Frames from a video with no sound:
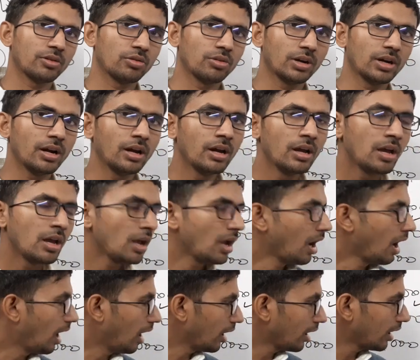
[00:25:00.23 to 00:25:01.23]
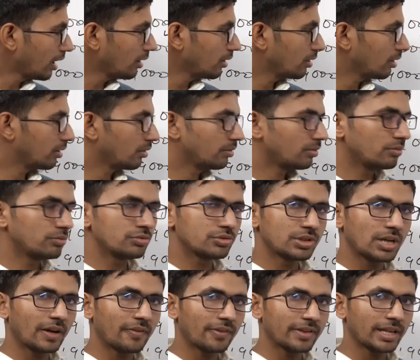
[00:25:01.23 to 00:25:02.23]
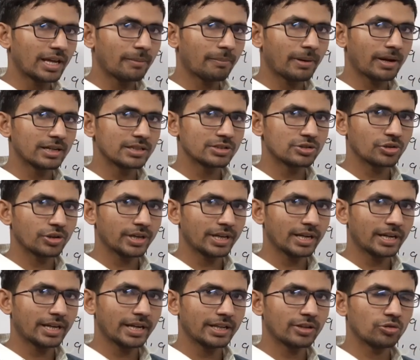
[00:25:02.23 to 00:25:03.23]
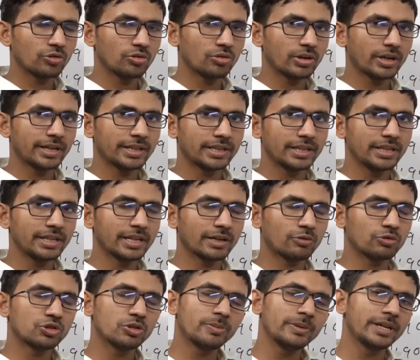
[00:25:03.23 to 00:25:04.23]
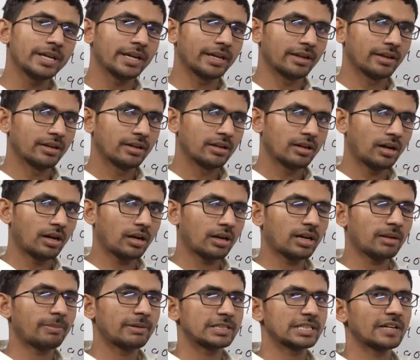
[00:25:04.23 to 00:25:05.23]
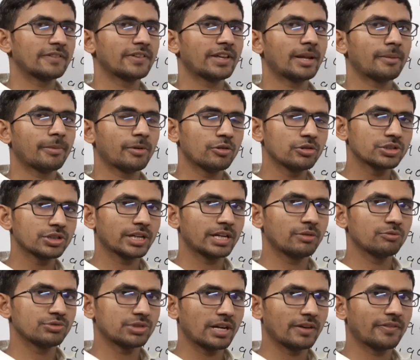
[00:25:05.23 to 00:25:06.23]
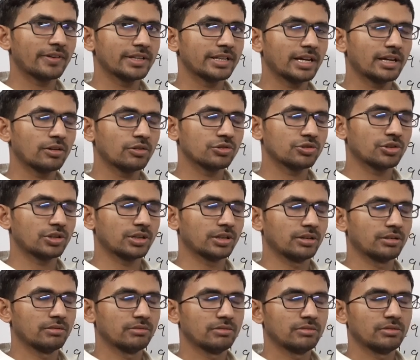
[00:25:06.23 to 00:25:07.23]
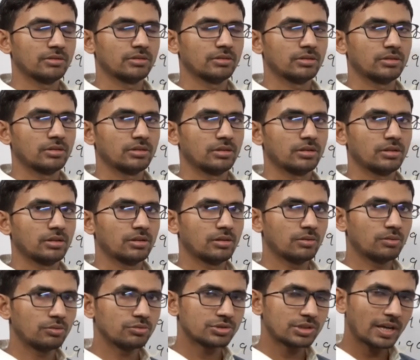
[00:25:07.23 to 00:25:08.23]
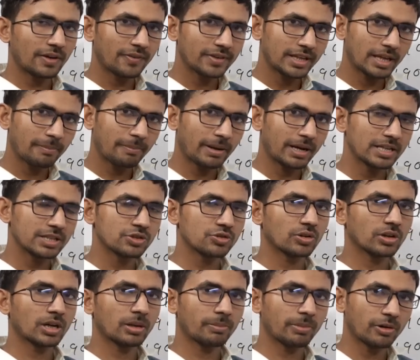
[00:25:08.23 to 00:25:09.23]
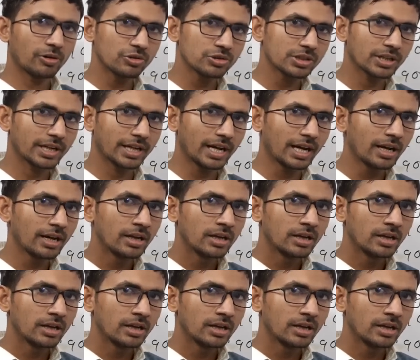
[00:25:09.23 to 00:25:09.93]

होगा अगर उनचास हज़ार पाँच सौ एक है दो है तीन है कुछ भी है अगर पचास हज़ार पहुँच गया उनचास हज़ार ओ सॉरी उनचास हज़ार पाँच सौ अगर पहुँच गया